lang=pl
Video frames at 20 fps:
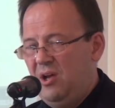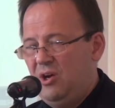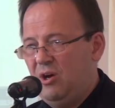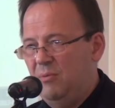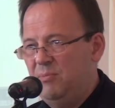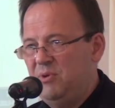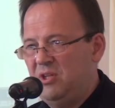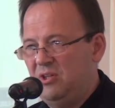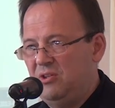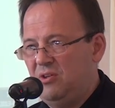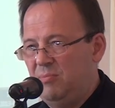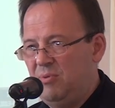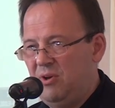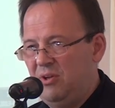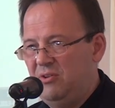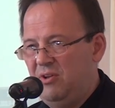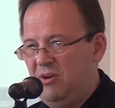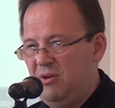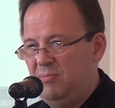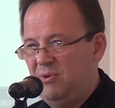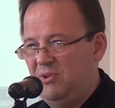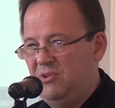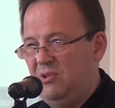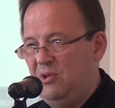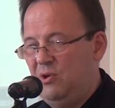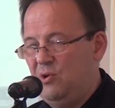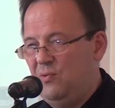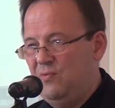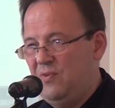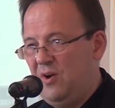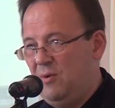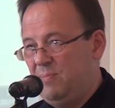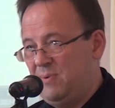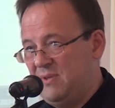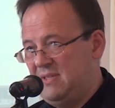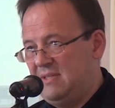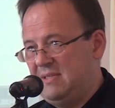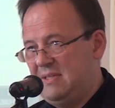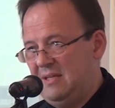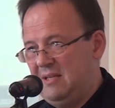Komitet Obrony Robotników,
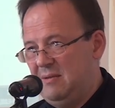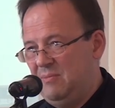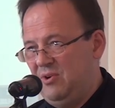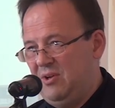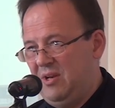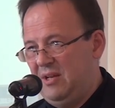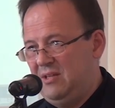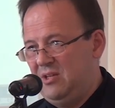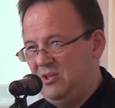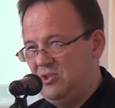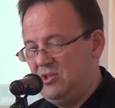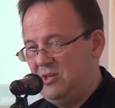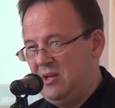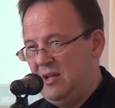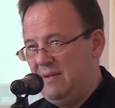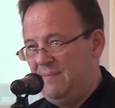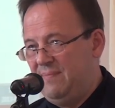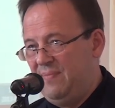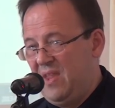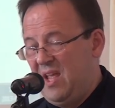opozycja demokratyczna.